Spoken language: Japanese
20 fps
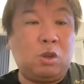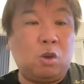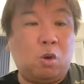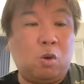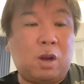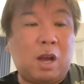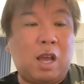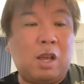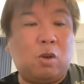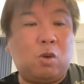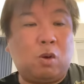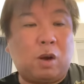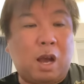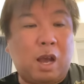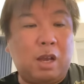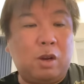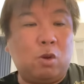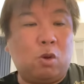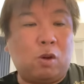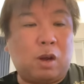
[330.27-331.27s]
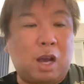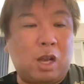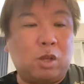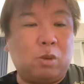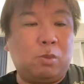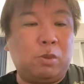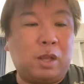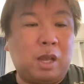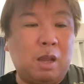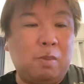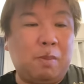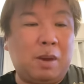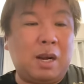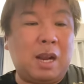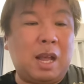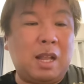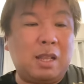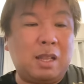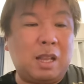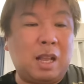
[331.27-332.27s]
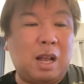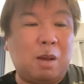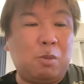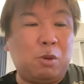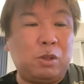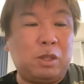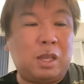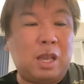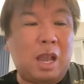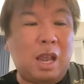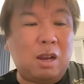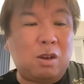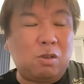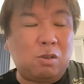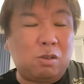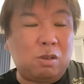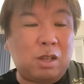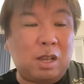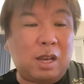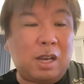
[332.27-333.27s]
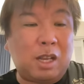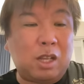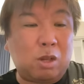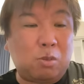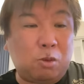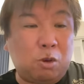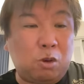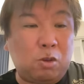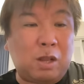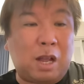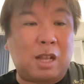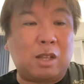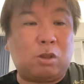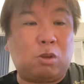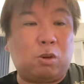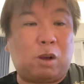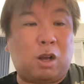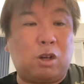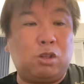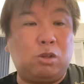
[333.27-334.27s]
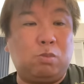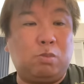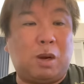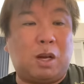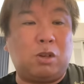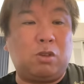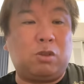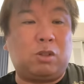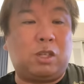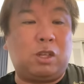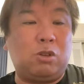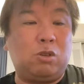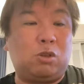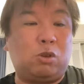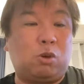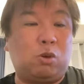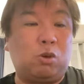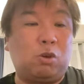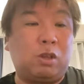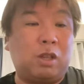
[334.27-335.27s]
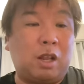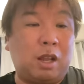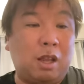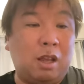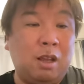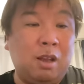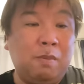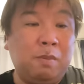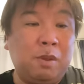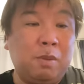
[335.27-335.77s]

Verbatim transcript: 4回、5回、6回ともね、まあ、ランナーも出るんだけども、なんとか踏ん張るっていうところでね、